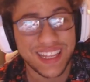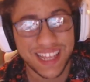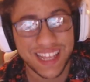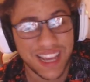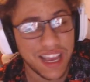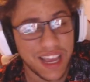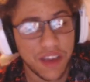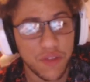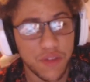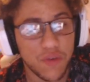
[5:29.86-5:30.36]

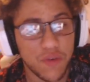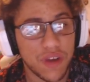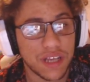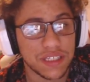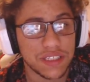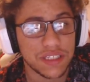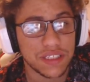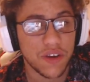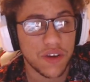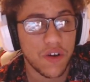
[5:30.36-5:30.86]
tengan
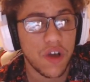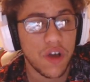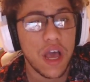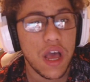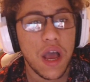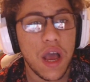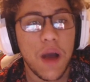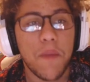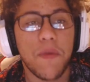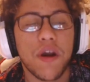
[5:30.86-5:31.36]
educación.
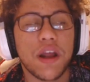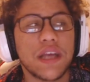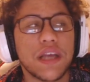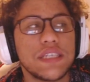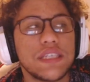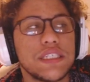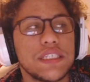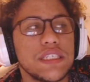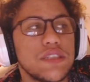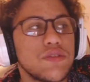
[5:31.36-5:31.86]
Porque
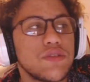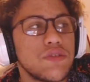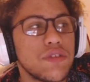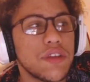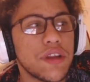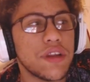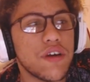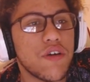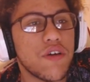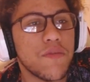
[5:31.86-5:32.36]
si tú no
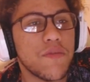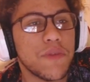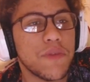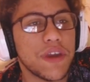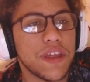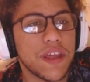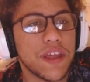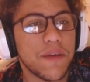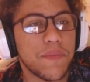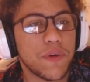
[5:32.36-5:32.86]
tienes
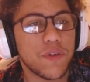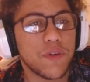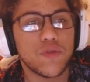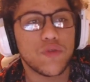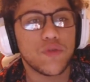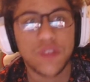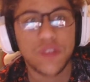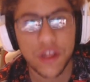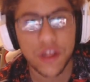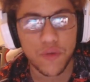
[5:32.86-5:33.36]
comida, pero
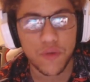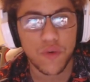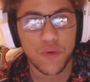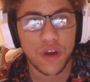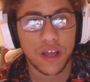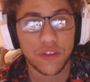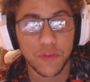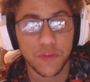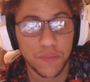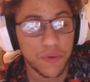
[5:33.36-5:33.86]
tú te
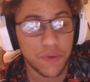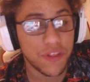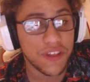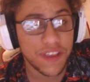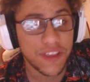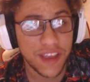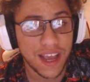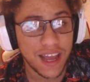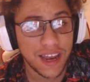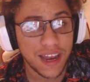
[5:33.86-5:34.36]
educas, tú puedes
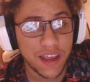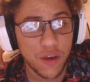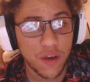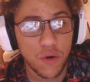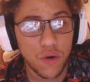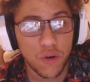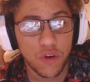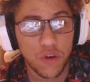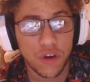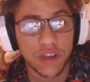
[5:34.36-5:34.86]
llegar lejos
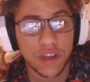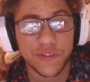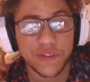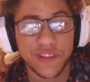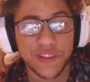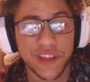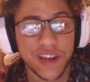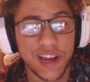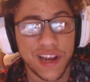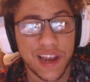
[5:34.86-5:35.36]
con lo que tú
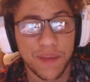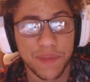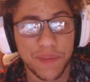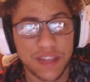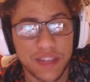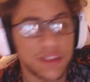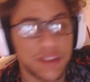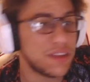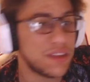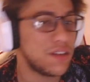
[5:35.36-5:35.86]
tienes en la
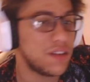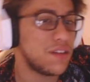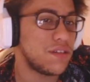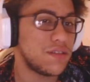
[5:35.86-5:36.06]
mente.